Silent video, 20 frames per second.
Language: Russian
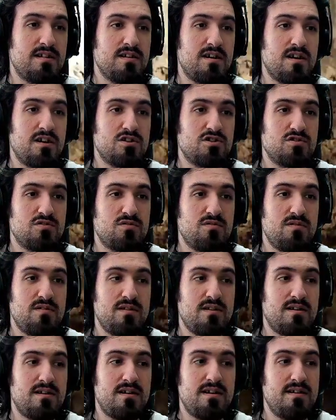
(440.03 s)
хорошо,
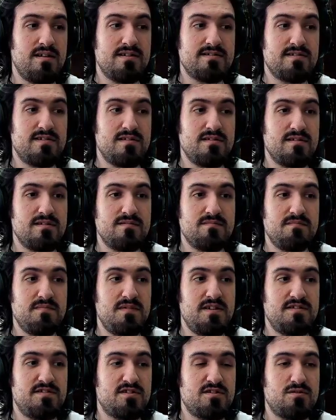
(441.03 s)
а если
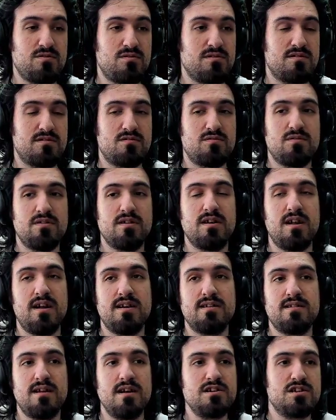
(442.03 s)
есть кто-то, кто
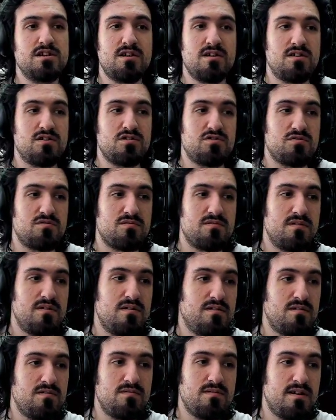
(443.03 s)
играет так же хорошо,
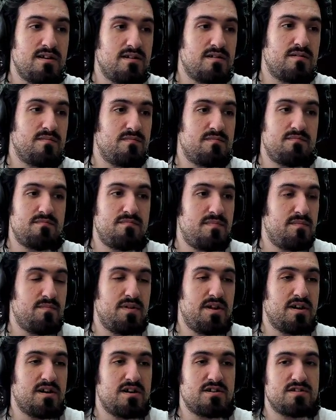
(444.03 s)
то на это,
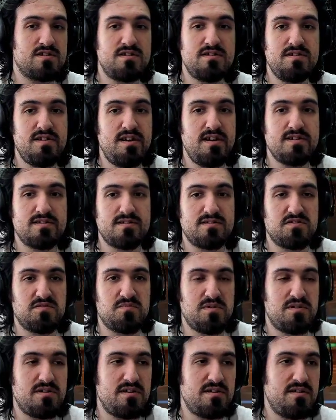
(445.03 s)
мне кажется, интересно
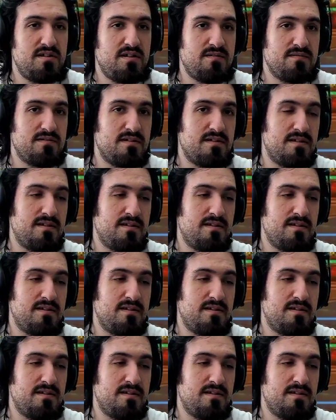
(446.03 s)
смотреть явно.